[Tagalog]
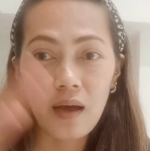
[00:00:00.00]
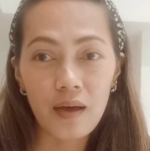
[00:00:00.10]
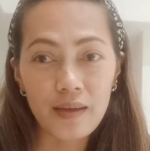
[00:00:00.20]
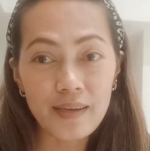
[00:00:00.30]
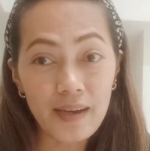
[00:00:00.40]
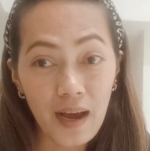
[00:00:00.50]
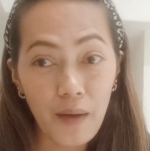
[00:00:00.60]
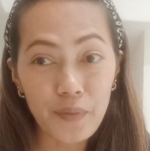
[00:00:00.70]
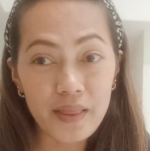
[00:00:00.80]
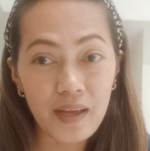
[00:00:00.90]

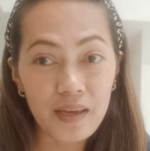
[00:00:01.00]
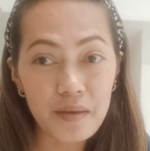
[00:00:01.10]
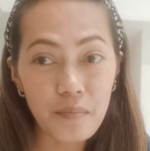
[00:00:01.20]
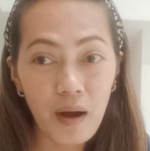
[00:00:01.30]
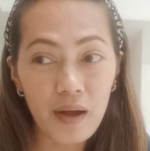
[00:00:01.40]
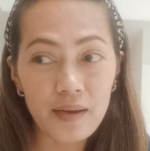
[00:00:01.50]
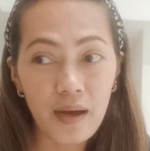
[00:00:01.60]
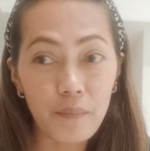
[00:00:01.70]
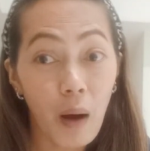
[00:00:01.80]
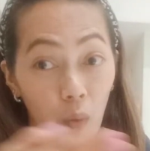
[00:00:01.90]
ginagamit ng iba na
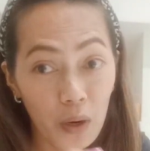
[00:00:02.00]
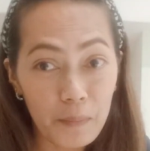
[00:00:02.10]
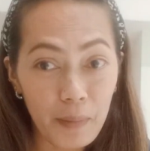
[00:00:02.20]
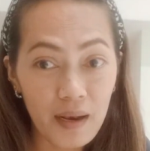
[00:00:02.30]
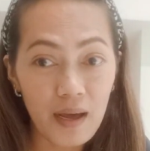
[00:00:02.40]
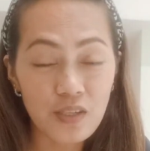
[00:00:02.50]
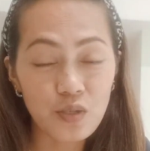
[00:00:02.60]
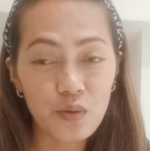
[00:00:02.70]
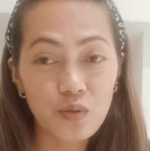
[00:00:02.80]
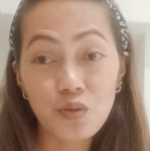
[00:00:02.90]
bawal pala.
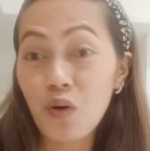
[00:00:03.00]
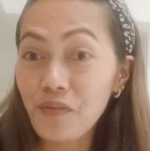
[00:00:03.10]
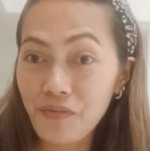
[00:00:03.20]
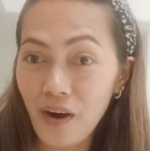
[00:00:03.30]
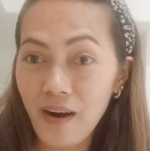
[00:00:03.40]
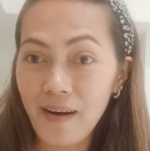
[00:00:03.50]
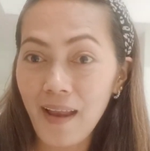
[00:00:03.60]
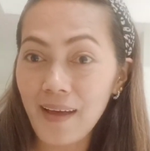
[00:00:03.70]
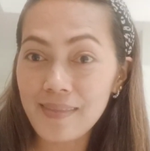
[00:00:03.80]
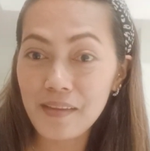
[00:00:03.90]
So, so far,
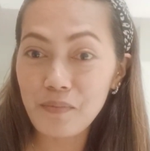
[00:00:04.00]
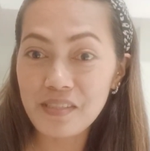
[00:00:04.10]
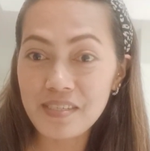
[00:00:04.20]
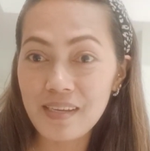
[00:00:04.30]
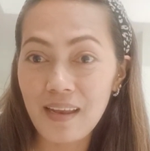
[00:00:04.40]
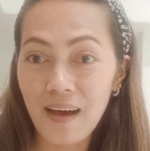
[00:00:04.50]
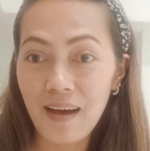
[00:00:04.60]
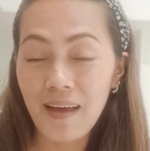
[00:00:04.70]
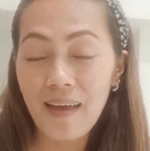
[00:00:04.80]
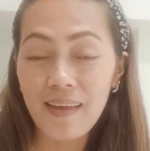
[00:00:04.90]
lahat naman sila
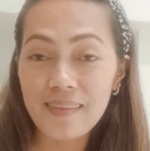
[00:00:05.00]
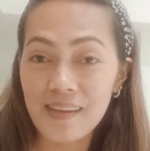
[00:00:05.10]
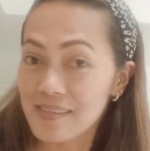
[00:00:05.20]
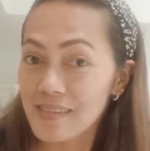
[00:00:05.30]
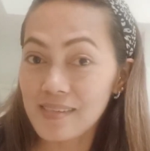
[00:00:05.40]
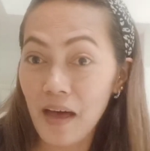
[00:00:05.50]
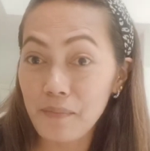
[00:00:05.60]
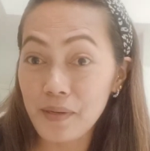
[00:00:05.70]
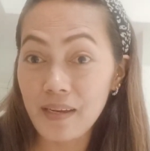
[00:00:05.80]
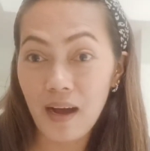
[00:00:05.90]

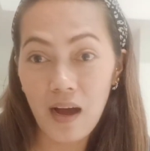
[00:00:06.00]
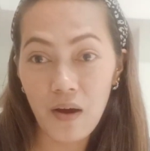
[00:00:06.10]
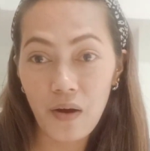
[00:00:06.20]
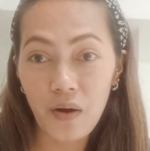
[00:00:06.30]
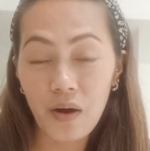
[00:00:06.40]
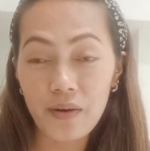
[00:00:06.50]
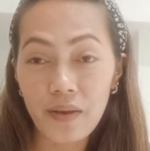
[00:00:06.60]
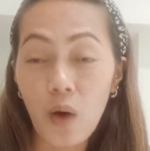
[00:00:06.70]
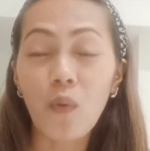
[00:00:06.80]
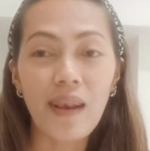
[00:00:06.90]
nagsasabi na nga uh,
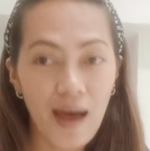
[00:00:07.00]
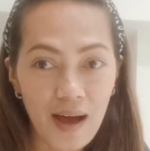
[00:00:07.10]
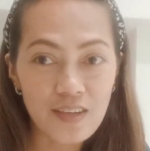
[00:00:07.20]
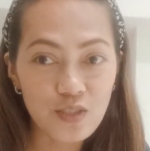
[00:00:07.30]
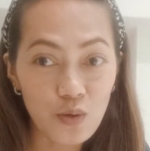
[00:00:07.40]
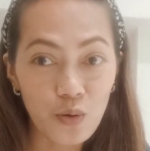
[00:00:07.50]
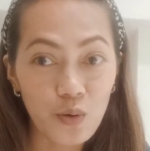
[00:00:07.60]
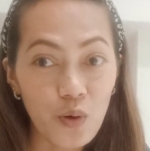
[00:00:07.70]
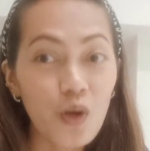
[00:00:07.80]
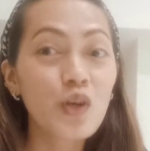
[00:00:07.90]
nawala. So,
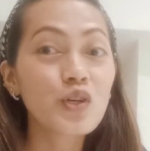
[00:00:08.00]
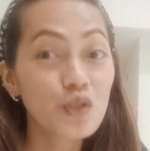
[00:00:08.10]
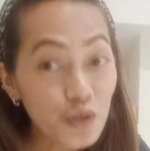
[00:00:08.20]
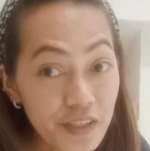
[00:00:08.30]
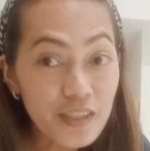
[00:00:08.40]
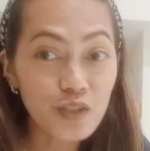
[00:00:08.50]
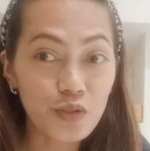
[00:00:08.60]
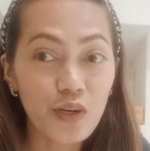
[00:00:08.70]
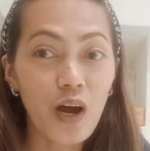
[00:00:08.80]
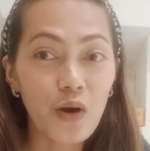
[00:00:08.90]
sure na
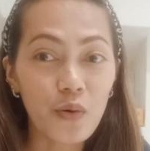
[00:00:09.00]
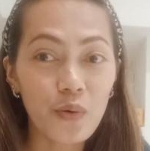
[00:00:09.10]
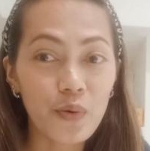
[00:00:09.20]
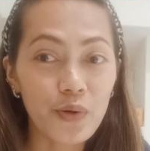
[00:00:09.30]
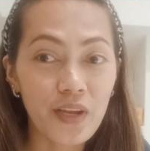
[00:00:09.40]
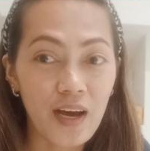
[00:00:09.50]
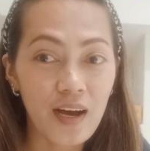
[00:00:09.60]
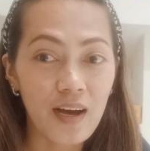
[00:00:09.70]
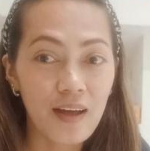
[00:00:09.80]
sure ako na